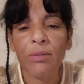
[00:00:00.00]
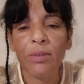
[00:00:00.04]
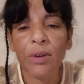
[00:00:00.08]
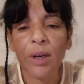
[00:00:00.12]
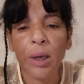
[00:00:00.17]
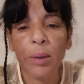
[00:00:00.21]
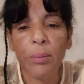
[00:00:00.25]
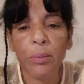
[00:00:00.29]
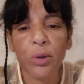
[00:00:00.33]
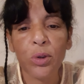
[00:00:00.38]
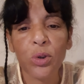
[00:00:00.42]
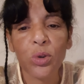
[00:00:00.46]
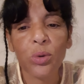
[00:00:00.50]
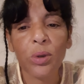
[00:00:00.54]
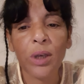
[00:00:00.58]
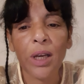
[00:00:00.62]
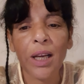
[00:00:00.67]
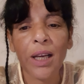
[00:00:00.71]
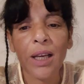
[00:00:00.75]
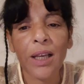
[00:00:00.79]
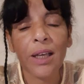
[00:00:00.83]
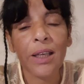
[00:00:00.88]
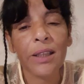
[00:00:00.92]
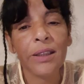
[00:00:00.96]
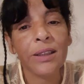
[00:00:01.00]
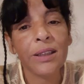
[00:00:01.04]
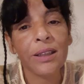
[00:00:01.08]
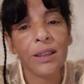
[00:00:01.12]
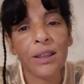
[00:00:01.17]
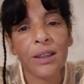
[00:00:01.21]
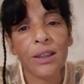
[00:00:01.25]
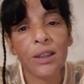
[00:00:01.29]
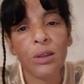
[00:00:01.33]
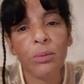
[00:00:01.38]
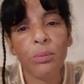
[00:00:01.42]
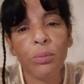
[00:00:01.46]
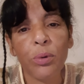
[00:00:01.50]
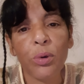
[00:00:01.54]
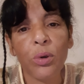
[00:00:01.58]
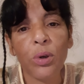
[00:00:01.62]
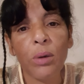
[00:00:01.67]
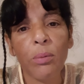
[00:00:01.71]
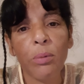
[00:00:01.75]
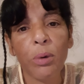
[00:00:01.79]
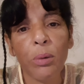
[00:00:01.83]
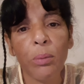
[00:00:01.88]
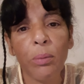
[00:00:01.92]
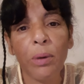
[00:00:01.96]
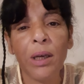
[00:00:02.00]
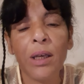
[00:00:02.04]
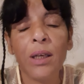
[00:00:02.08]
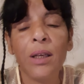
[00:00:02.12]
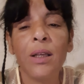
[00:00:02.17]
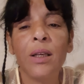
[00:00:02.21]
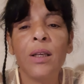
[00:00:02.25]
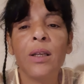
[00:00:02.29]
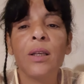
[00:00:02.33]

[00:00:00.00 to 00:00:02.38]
Vraiment, celui-là qui est intéressé pour l'abonnement,